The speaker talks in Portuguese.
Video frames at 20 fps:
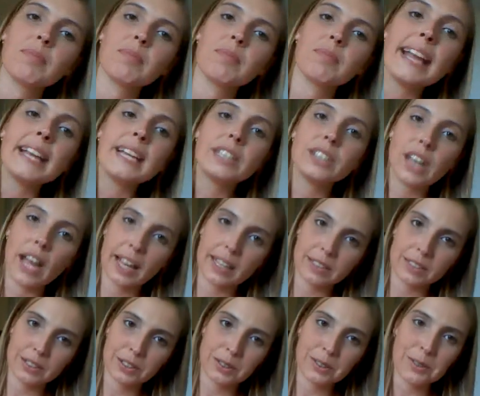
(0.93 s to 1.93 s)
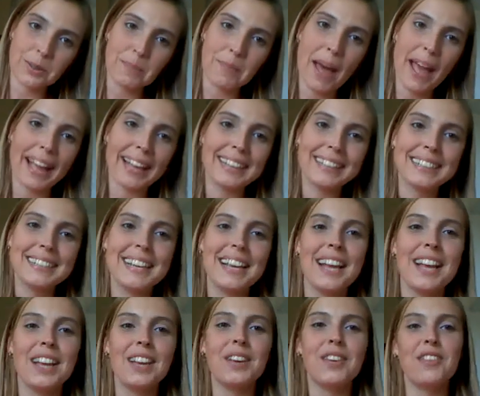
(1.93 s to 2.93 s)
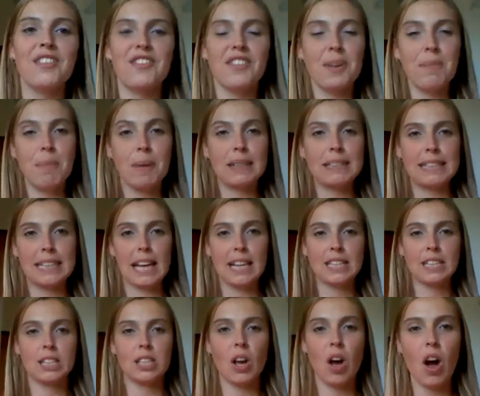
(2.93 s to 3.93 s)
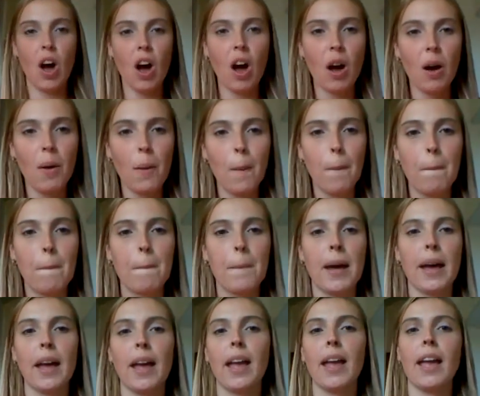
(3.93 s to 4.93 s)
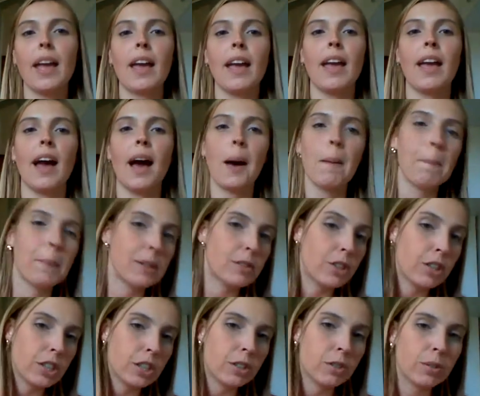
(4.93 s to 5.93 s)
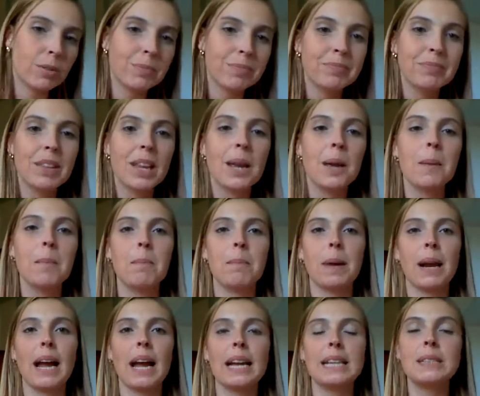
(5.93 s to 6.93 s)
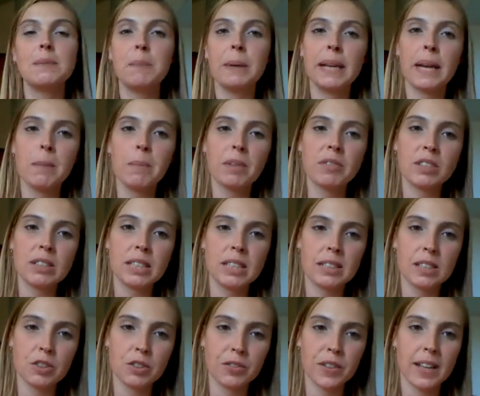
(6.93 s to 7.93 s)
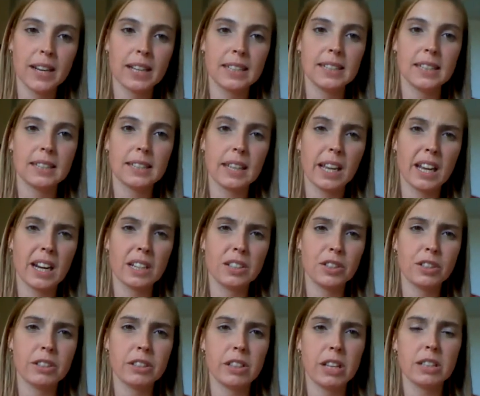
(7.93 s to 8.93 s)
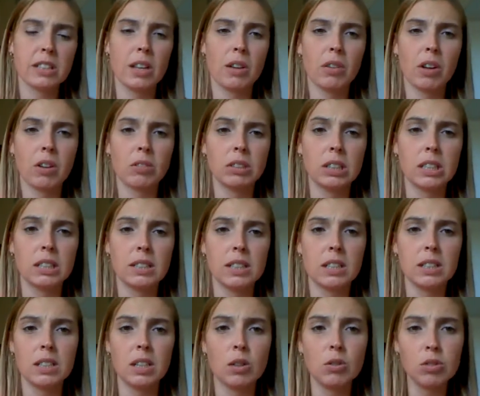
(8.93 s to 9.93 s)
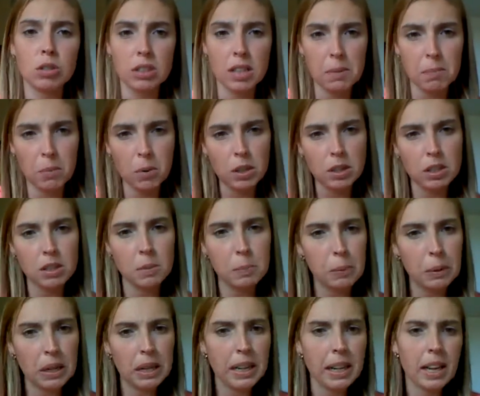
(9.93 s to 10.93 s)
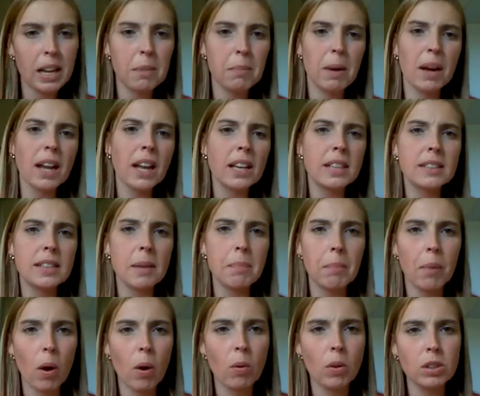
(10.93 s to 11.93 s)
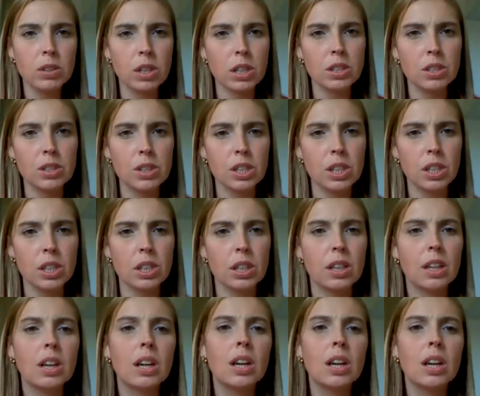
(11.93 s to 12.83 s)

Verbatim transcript: E aí, gente, tudo bem? Vim passar só é, rapidinho para explicar para vocês a diferença entre queratinização e cauterização. Já tem muitas por aí, mas é bom a gente